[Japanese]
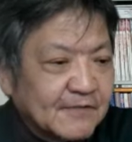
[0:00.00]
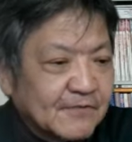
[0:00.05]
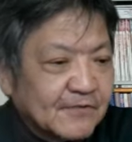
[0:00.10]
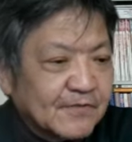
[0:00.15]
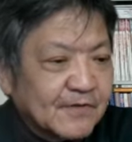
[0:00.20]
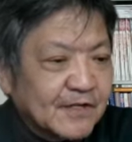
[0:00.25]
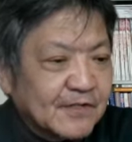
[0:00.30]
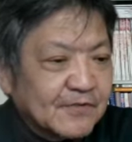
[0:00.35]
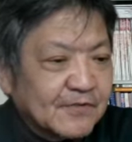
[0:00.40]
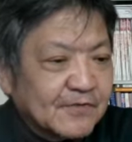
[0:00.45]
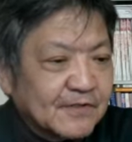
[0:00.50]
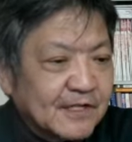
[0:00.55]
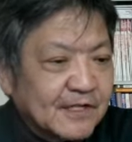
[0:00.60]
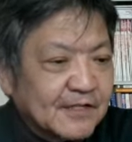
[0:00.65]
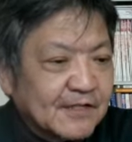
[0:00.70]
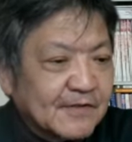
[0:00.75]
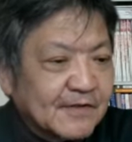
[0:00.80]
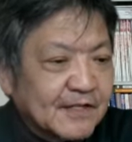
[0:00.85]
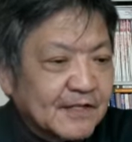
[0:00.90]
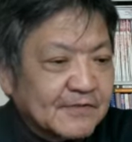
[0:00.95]
これは冗
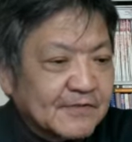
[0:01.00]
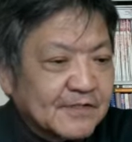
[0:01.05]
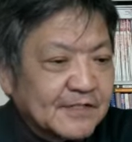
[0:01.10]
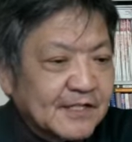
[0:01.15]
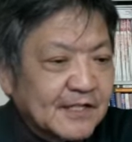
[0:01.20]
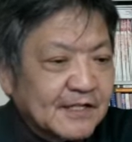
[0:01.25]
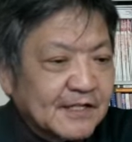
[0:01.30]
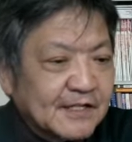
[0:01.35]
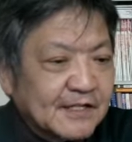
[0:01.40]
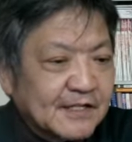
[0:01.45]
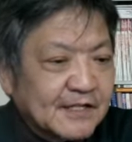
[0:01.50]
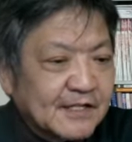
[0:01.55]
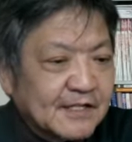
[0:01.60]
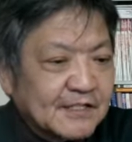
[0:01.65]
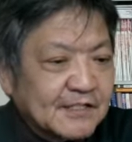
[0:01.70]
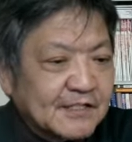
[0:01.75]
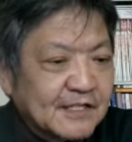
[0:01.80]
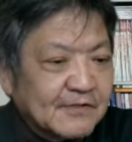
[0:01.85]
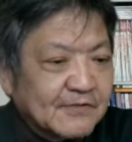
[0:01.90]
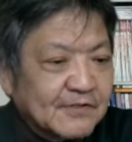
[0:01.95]
談ではなく、以前から
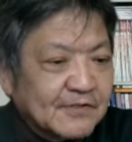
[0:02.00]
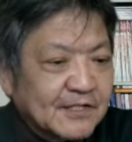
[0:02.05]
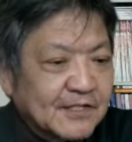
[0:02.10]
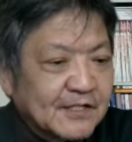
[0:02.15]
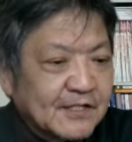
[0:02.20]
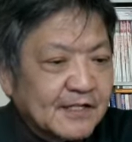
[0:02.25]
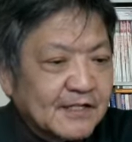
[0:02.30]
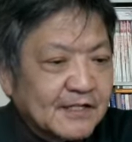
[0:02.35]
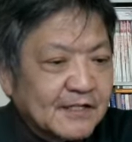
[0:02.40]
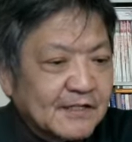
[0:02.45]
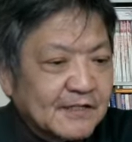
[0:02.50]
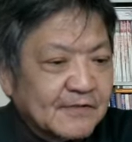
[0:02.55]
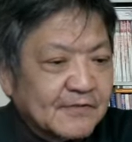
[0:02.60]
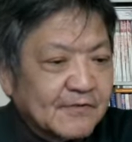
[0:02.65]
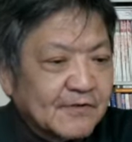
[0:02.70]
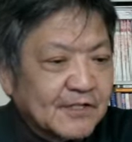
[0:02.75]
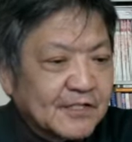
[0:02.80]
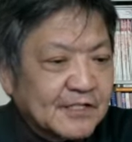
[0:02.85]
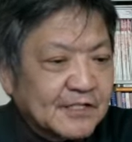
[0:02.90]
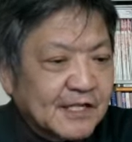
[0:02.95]
筆者の知人
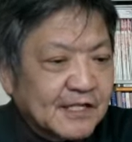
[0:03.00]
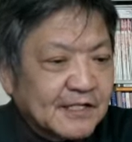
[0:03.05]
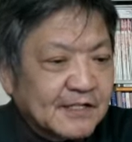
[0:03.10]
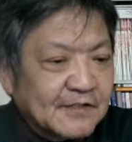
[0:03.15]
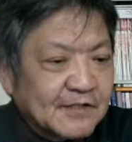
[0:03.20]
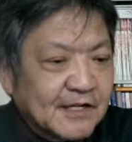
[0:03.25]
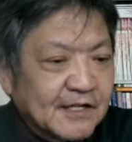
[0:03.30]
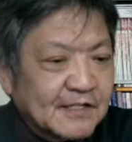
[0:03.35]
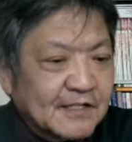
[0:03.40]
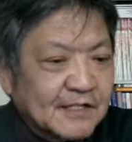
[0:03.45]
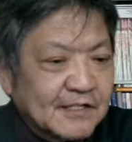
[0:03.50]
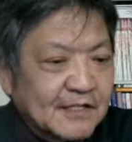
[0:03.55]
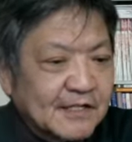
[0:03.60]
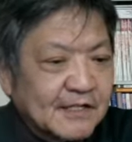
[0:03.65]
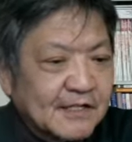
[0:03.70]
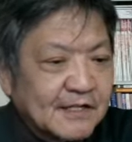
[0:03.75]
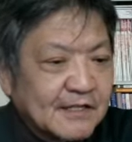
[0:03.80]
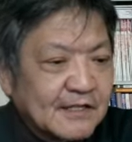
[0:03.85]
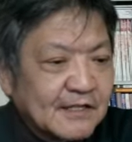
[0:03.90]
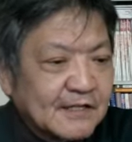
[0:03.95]
の医師たちの間で、